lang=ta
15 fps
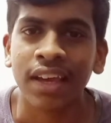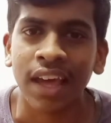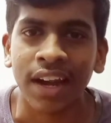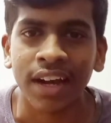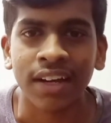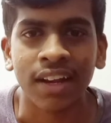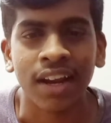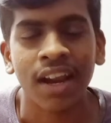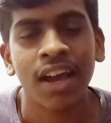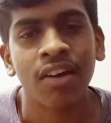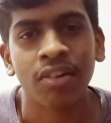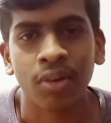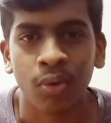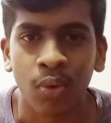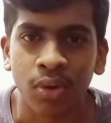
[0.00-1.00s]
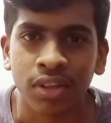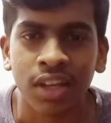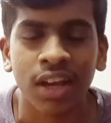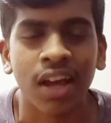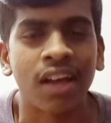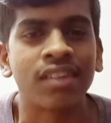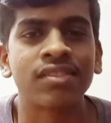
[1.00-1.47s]
கேரக்டரை அவர் கொடுத்த
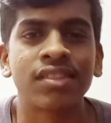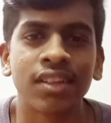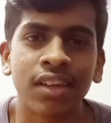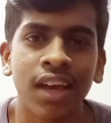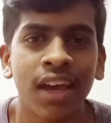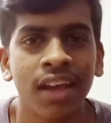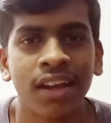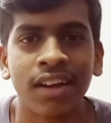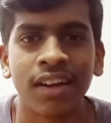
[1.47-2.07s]
காசுக்கே